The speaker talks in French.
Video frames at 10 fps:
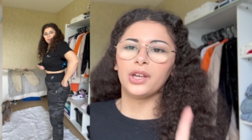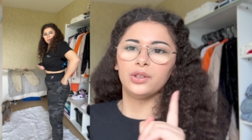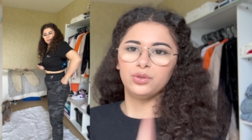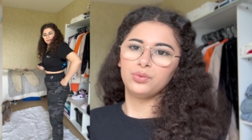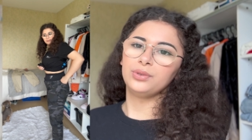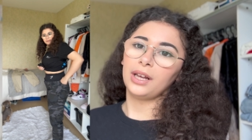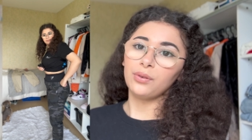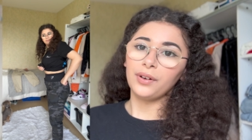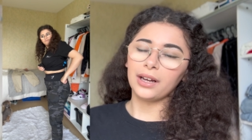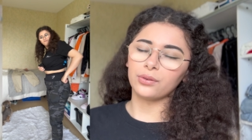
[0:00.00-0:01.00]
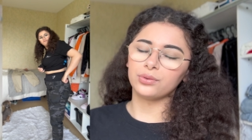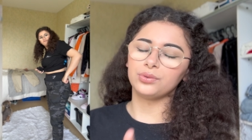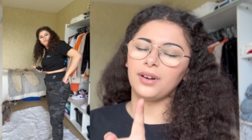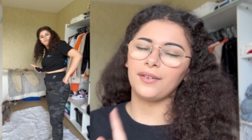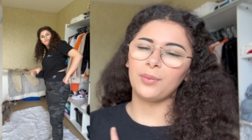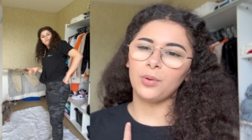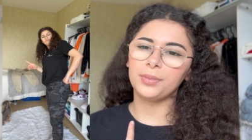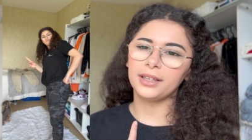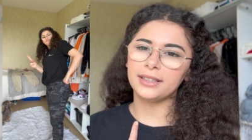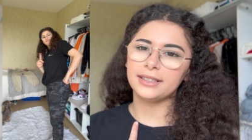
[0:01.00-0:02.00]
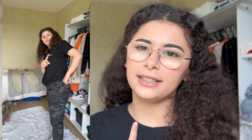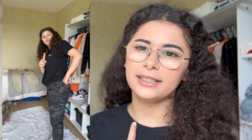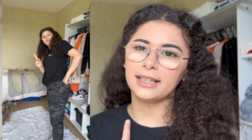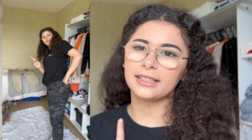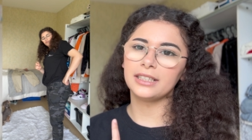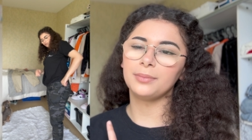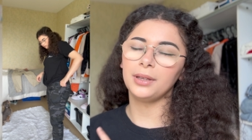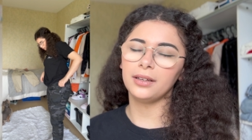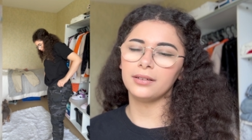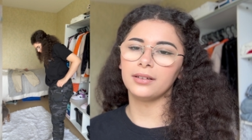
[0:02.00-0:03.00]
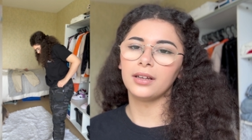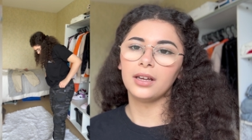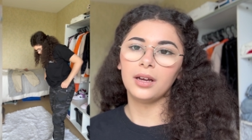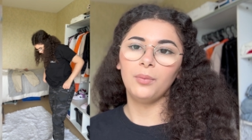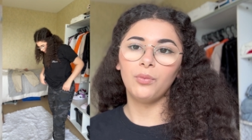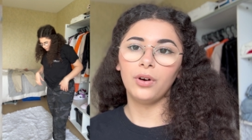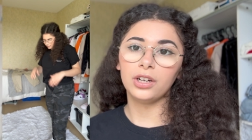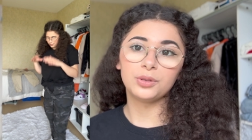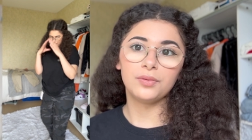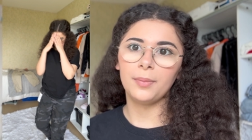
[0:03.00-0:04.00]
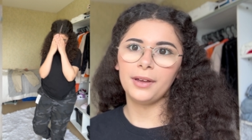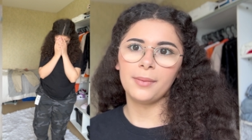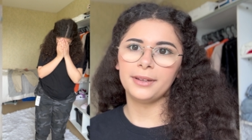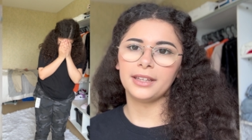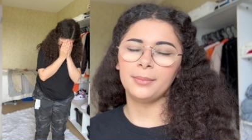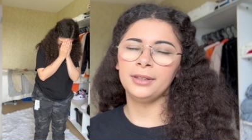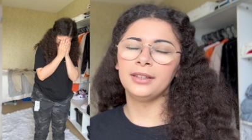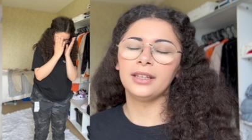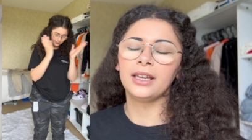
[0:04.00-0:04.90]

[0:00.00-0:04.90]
Du coup, ça, faut faire attention à vraiment bien essayer les articles. Mais euh, moi, je pouvais pas, il n'y a pas de cabine.